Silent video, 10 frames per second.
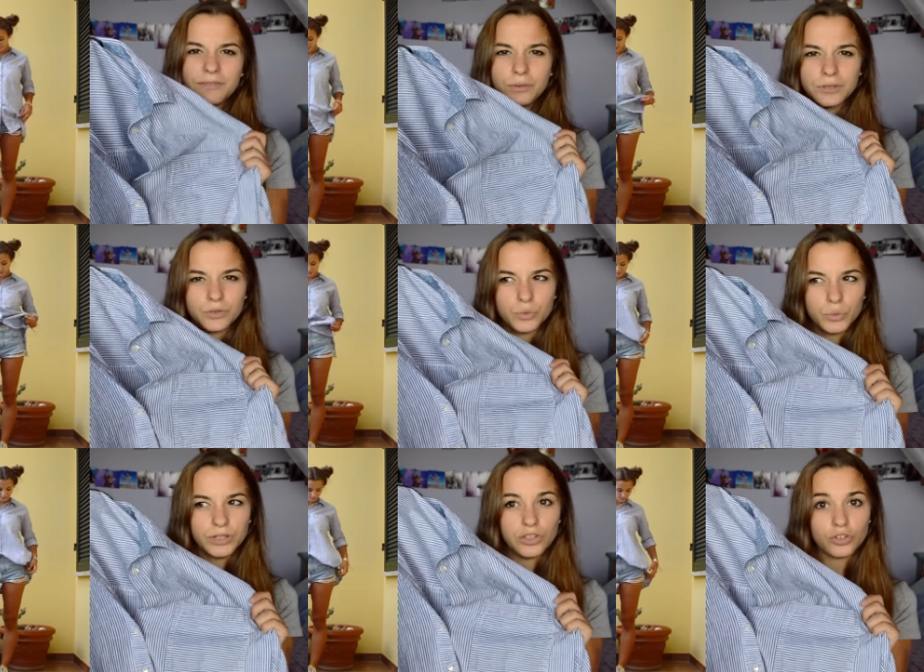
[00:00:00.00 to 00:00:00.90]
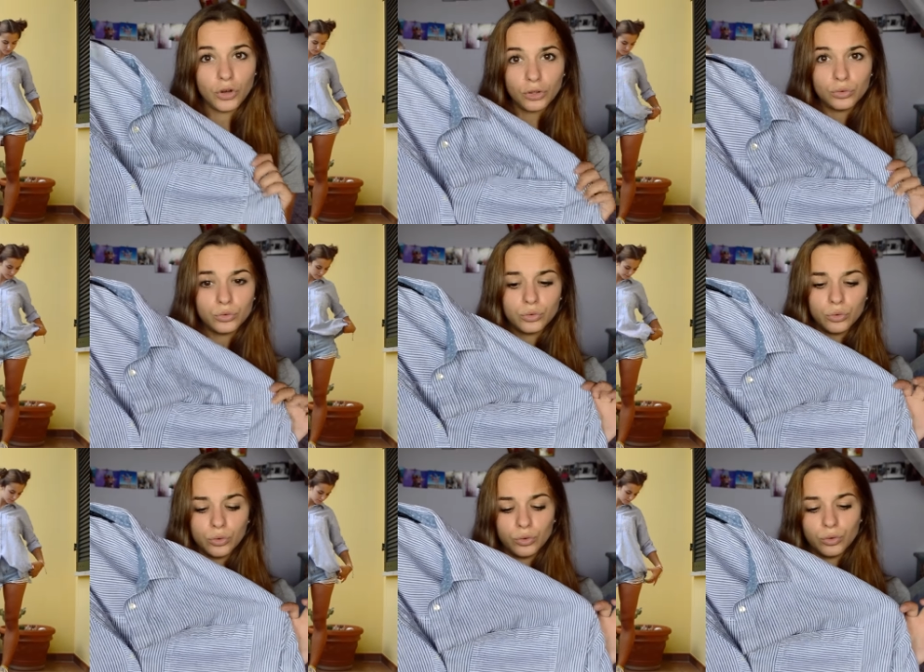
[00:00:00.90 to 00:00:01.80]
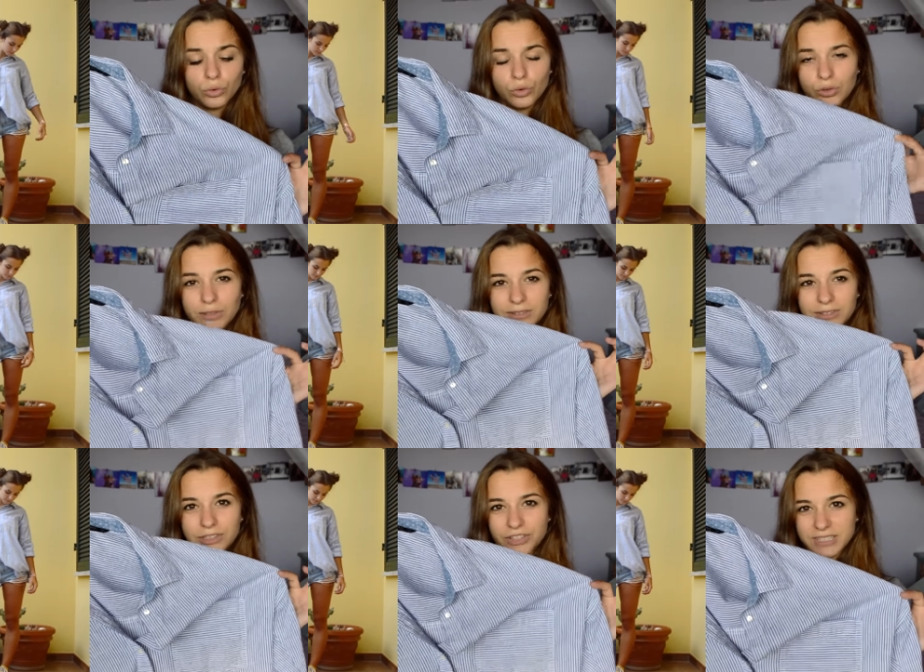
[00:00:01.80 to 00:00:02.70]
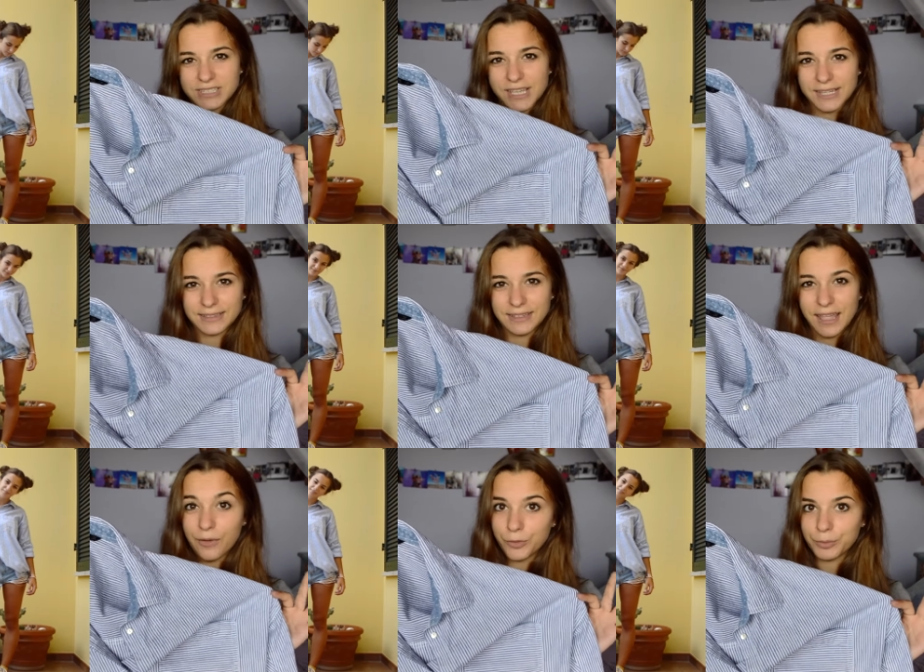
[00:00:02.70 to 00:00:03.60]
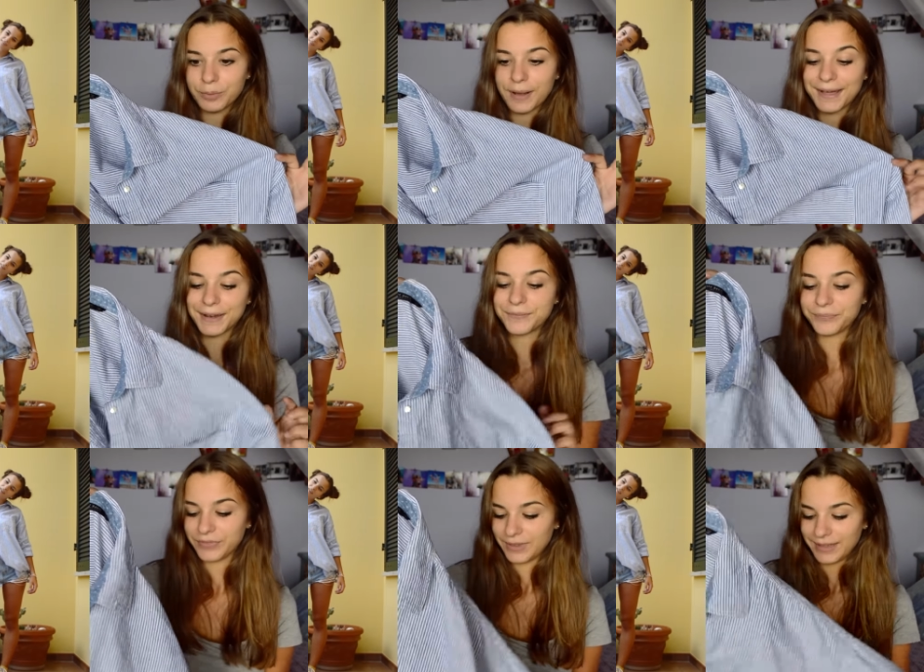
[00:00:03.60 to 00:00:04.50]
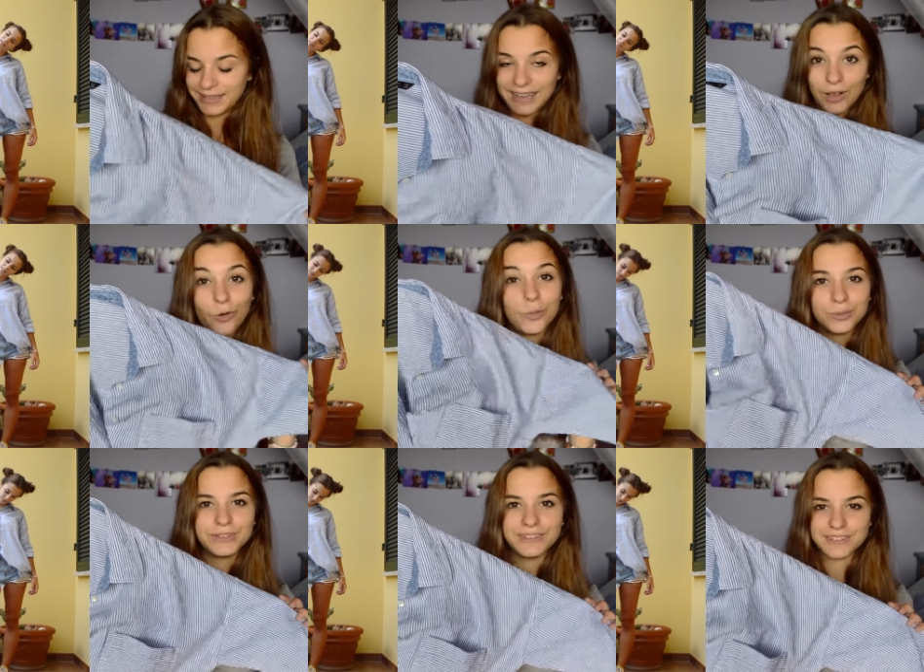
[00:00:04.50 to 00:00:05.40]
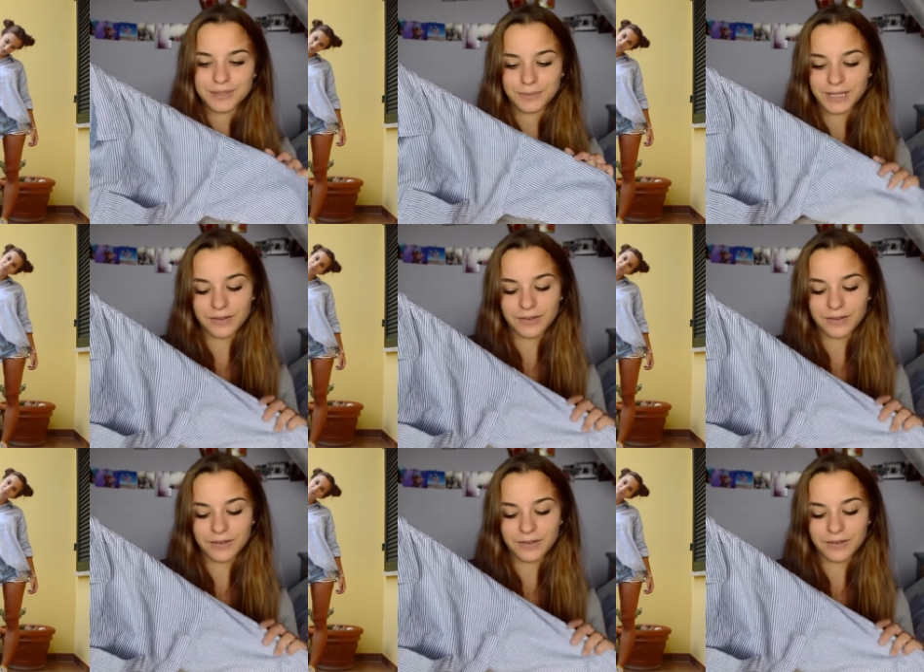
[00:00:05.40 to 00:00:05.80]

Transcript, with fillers: è venuta sui 18-17 euro mi pare, ed è comodissima